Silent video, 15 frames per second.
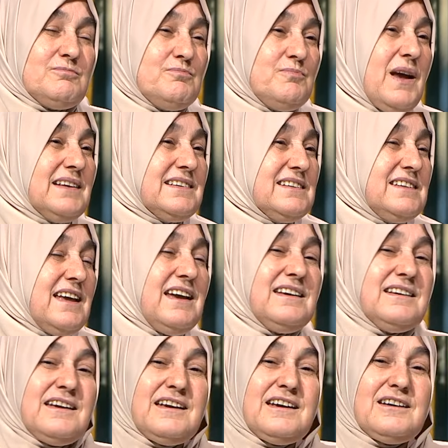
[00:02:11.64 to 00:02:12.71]
Belki de
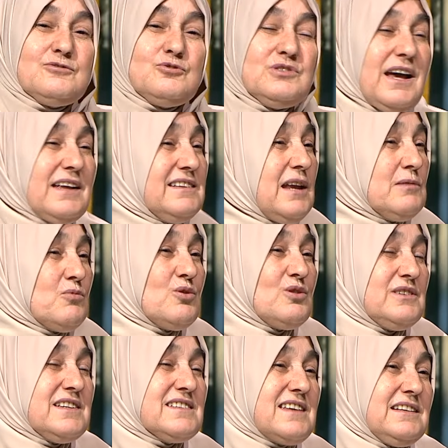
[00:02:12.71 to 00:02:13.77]
Dünyanın en mutlu
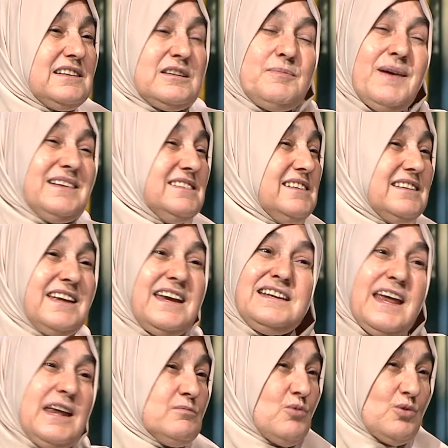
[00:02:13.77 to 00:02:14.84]
insanıydı. Belki de değil
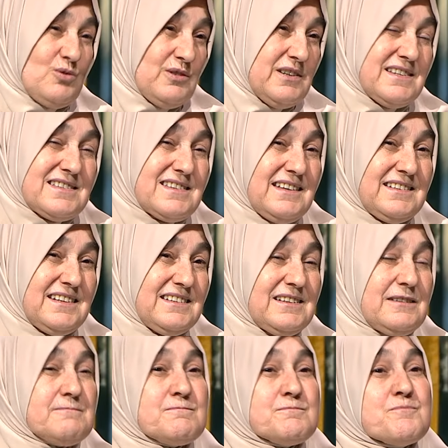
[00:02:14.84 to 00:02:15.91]
en mutlu insanıydı. Evet.
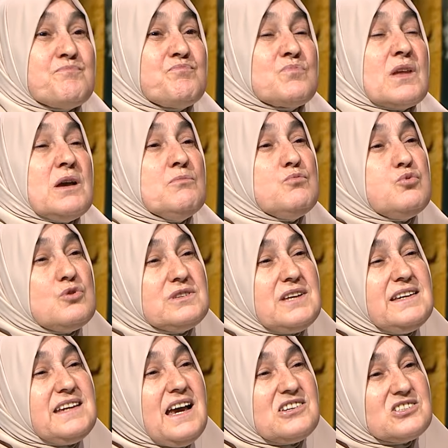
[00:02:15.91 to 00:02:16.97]
Burada
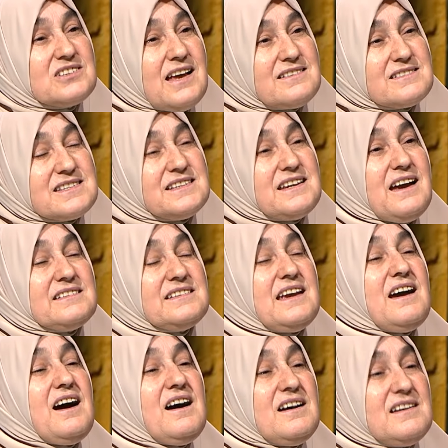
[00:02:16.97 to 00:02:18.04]
yaştan ziyade
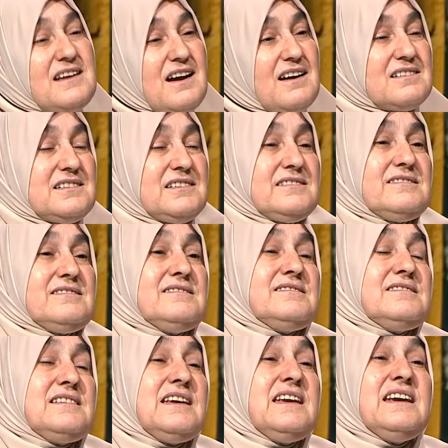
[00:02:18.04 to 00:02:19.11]
ahlakın,
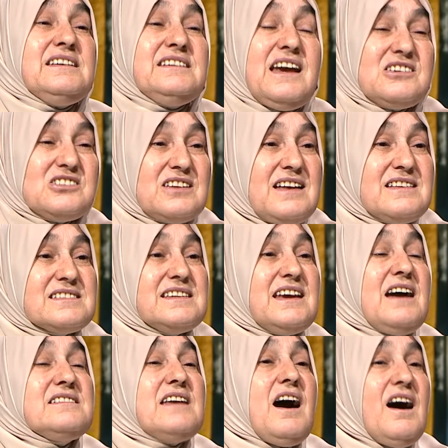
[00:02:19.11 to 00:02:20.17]
yaştan
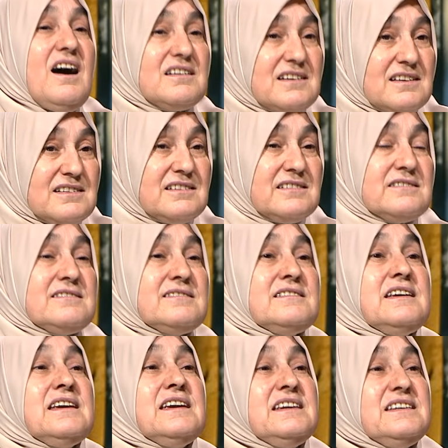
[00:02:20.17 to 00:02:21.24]
ziyade aklın,
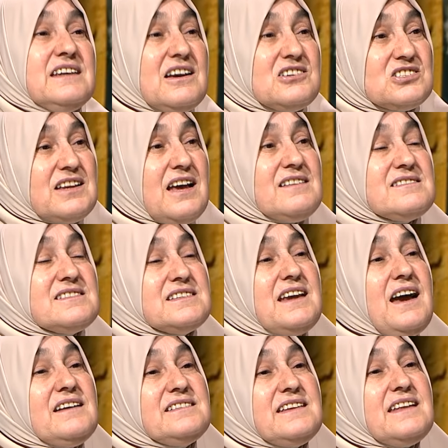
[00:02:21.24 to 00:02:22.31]
yaştan
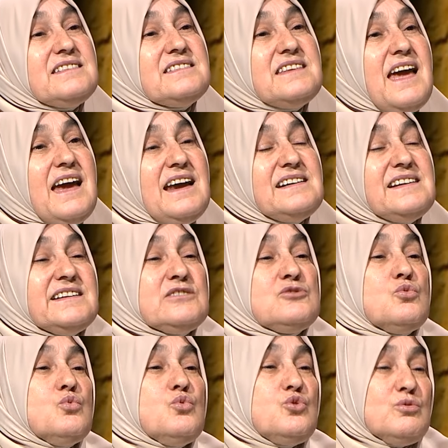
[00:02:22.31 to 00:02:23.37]
ziyade değerlerin
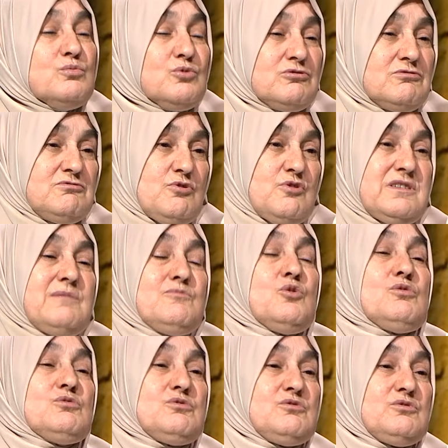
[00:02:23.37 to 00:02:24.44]
uyumunun önemi
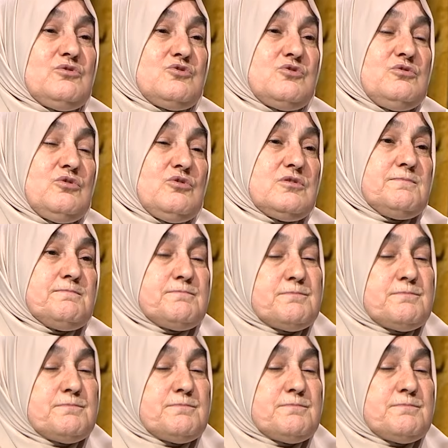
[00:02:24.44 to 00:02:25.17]
olduğunu düşünüyorum.